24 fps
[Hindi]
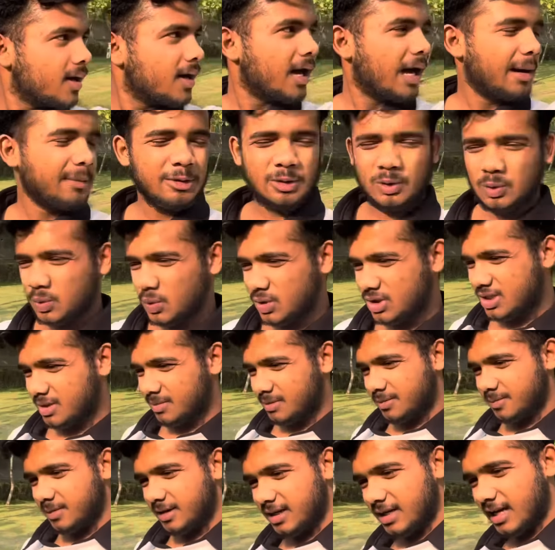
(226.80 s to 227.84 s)
अभी तो कुछ
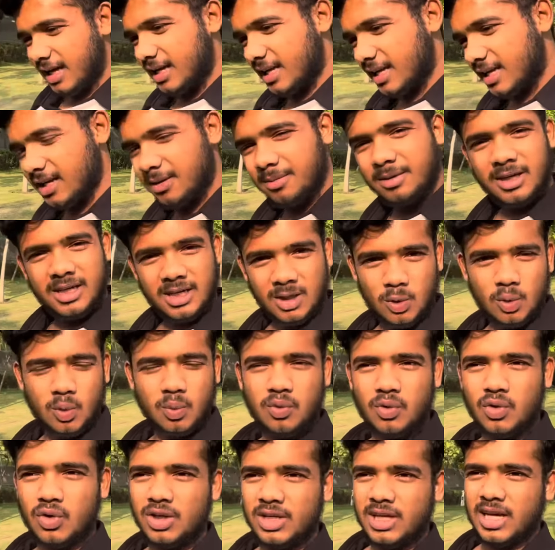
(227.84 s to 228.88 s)
समझ में नहीं आ रहा कि अभी करूँ
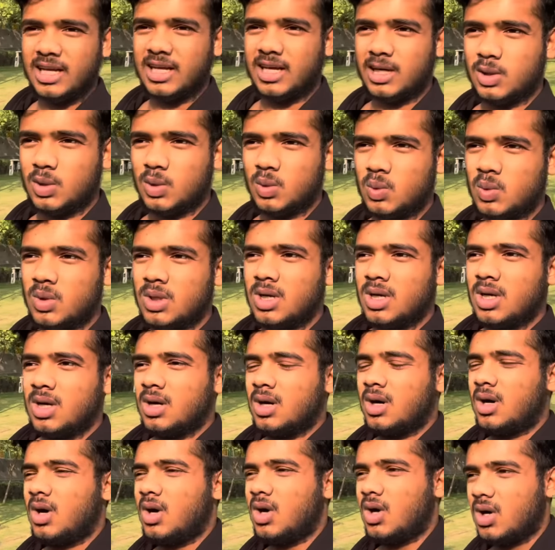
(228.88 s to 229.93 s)
फ़ोन या ना करूँ
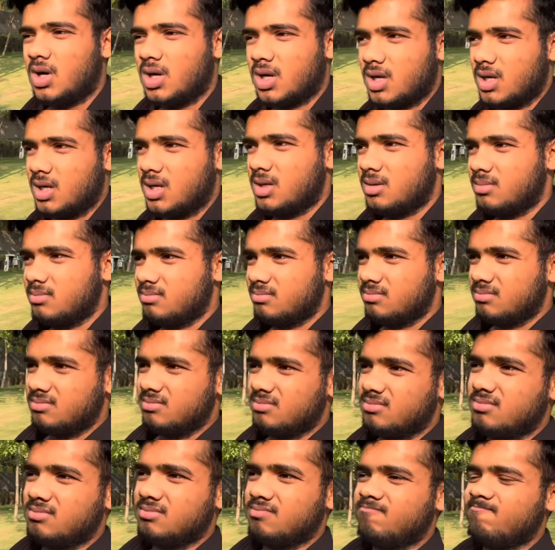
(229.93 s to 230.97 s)
और
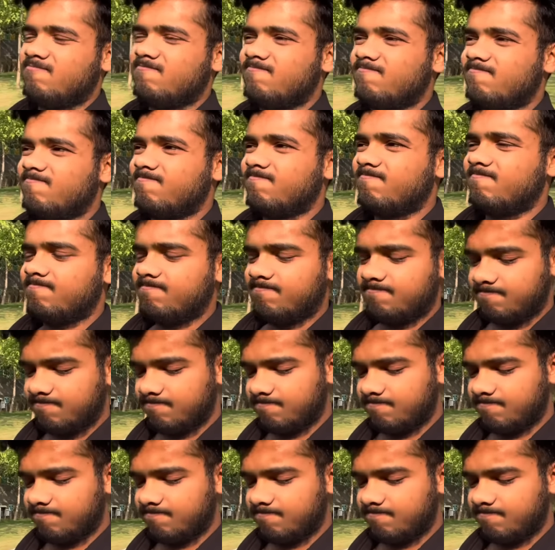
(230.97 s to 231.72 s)
न,